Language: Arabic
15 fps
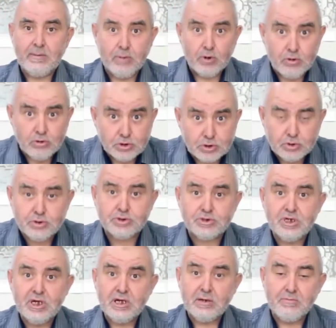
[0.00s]

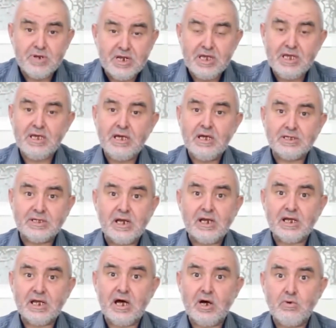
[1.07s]
بالخصوص مني
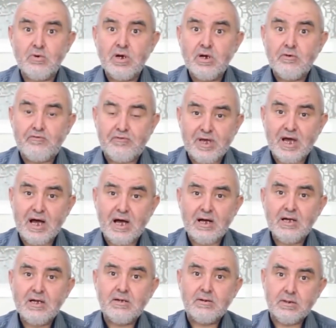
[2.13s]
تلقاو
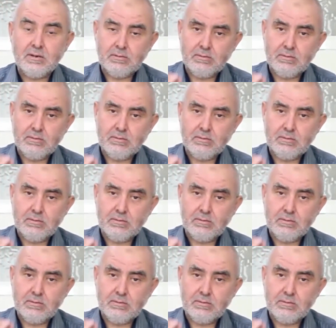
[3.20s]
فيها